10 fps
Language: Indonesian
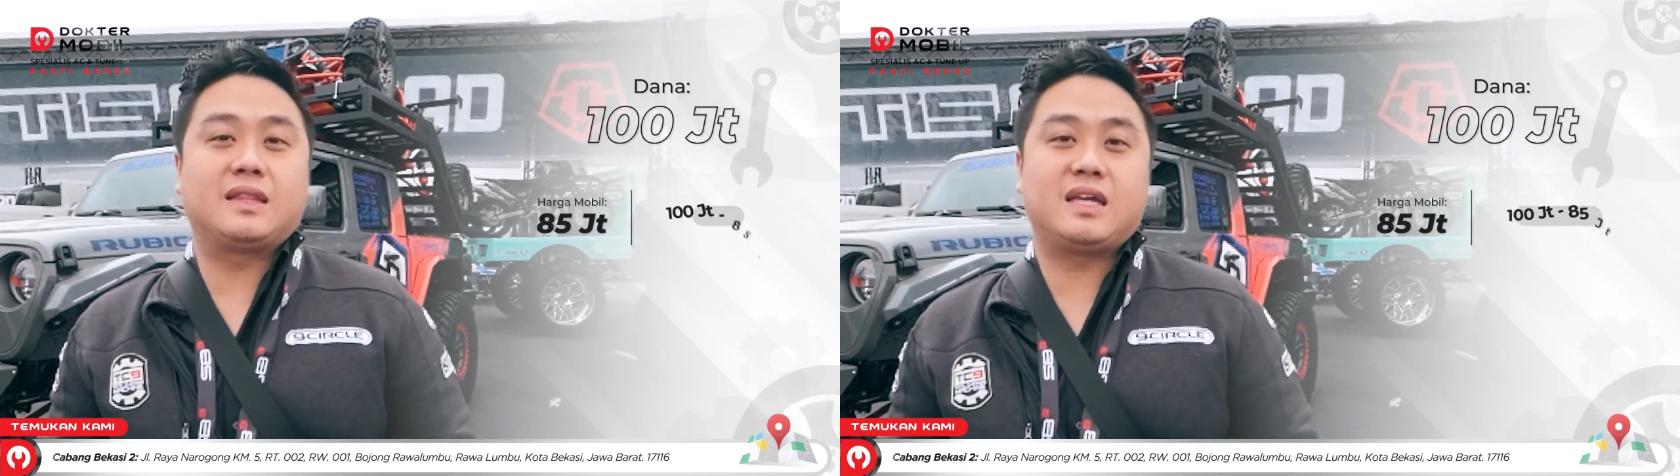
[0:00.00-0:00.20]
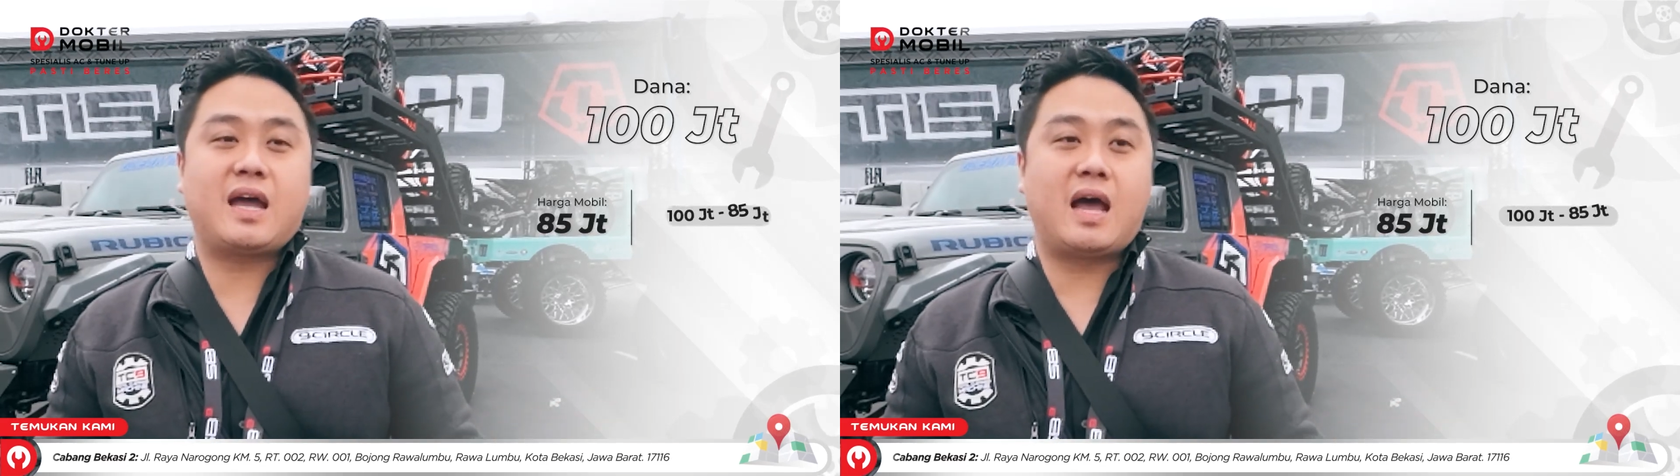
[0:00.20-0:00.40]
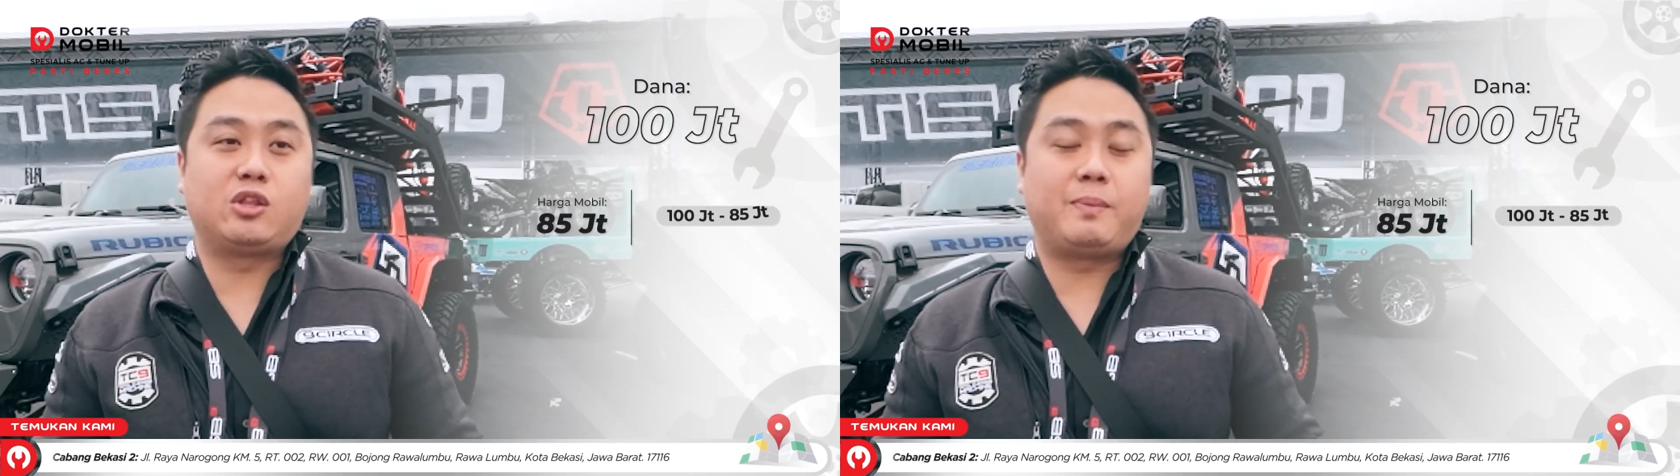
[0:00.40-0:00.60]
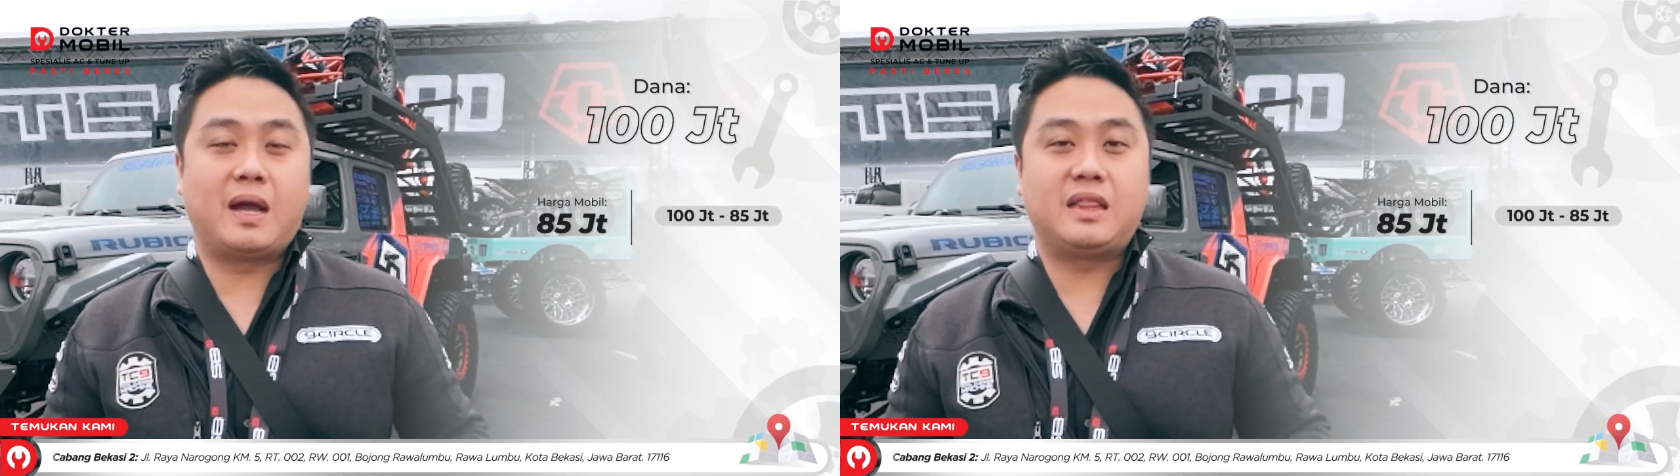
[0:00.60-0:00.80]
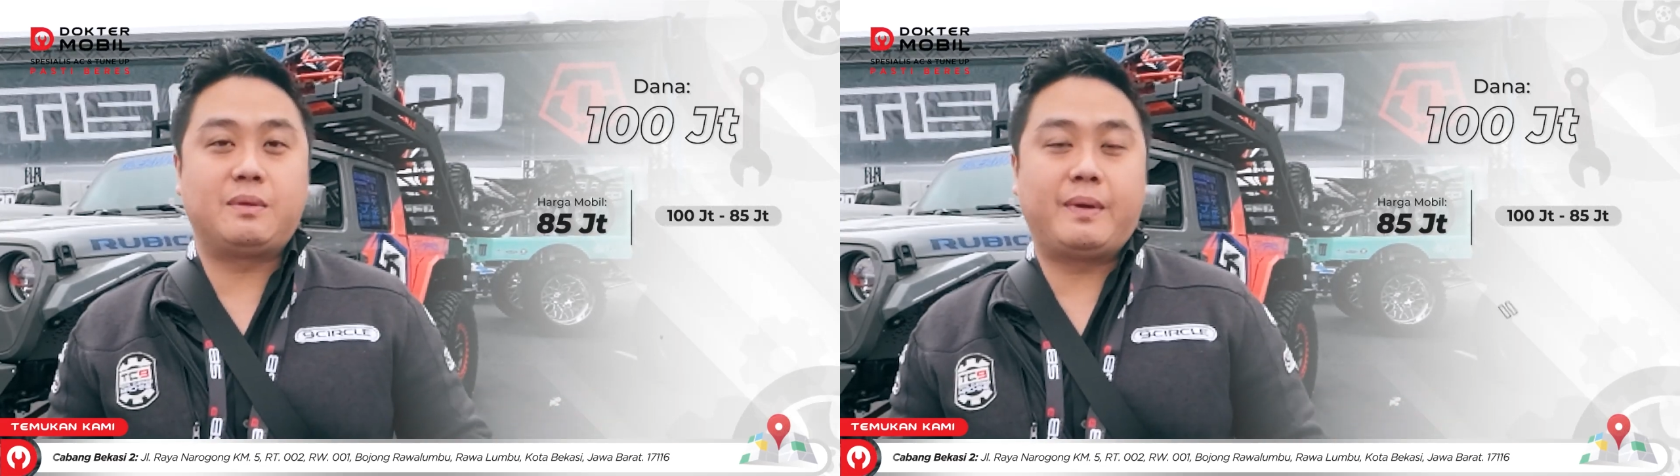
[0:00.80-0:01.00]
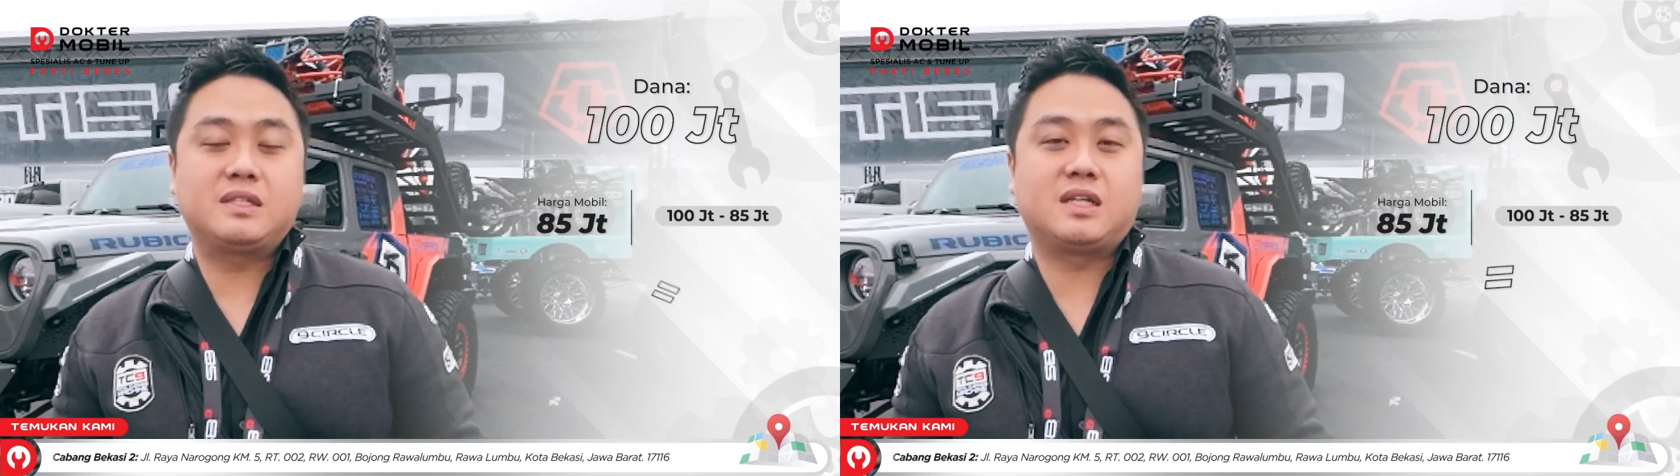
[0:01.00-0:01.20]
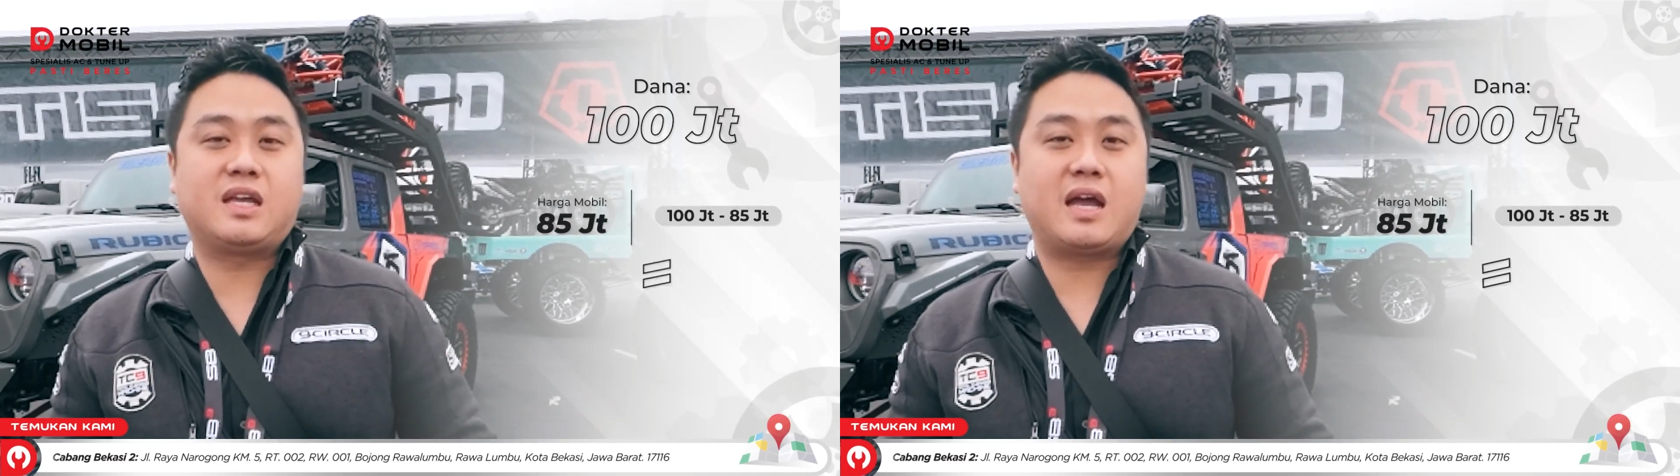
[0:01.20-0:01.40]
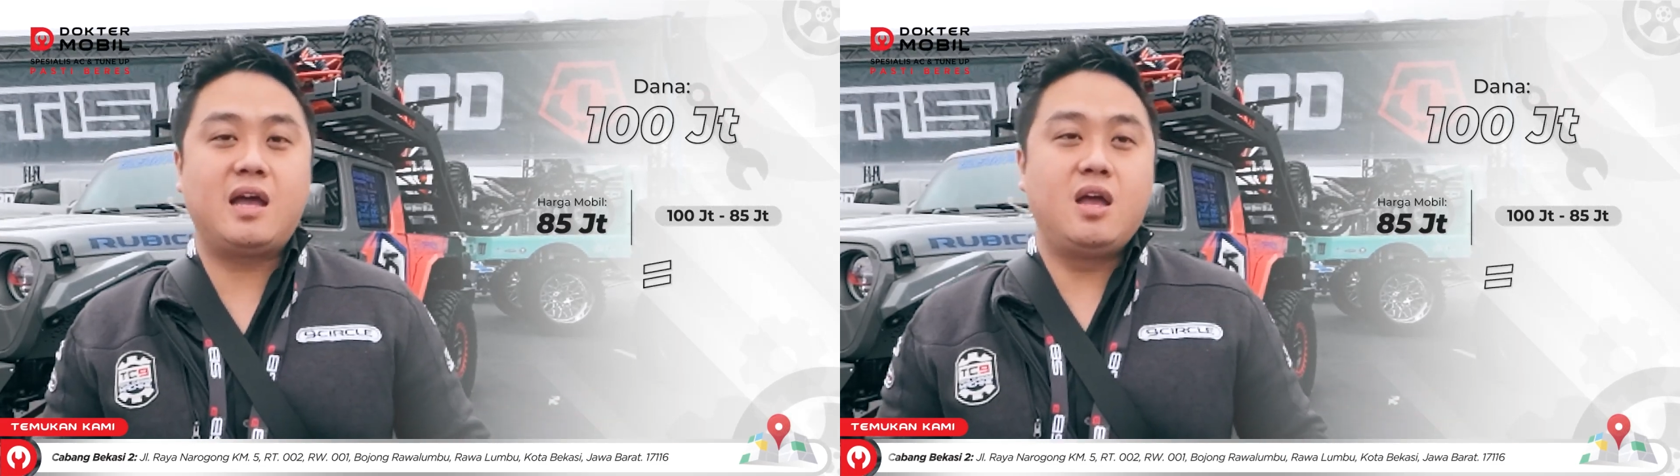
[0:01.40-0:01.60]
ketika atau penggantian parts
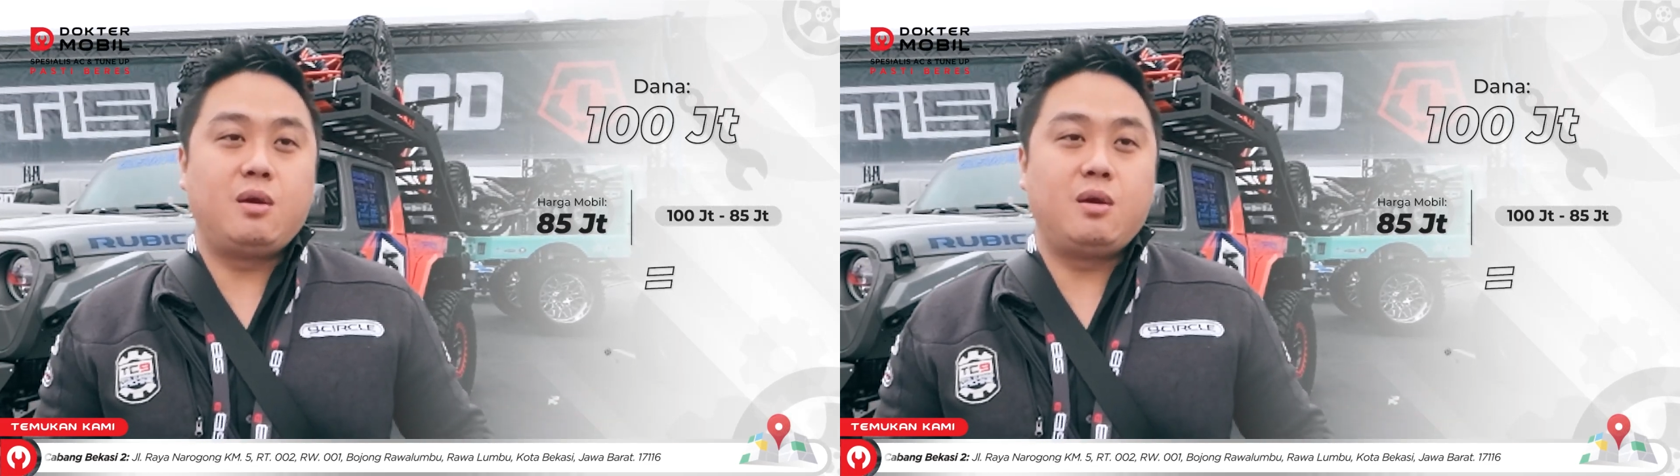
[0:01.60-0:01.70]
ketika